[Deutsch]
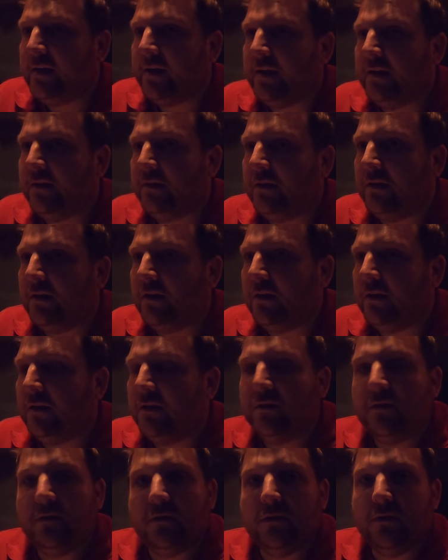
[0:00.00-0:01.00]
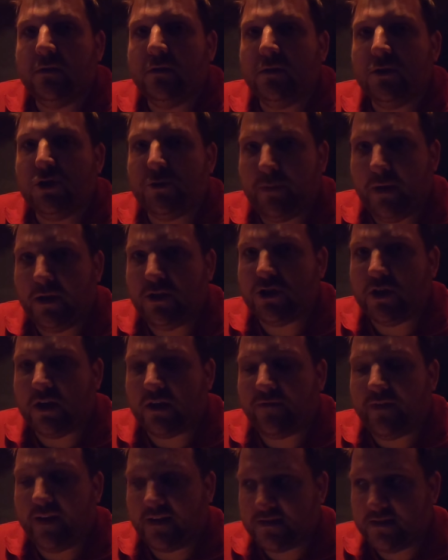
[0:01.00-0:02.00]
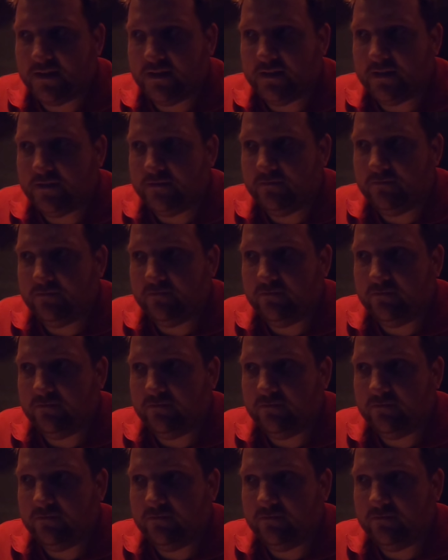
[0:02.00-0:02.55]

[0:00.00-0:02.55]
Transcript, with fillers: in die Spätschicht wechsle.